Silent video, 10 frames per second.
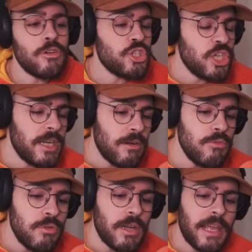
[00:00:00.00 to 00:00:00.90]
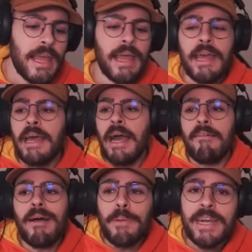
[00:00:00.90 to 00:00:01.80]
c'era uno che
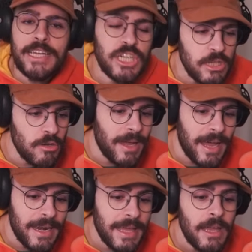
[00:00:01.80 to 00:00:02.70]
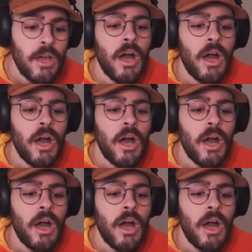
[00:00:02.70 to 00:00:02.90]
aveva parcheggiato male.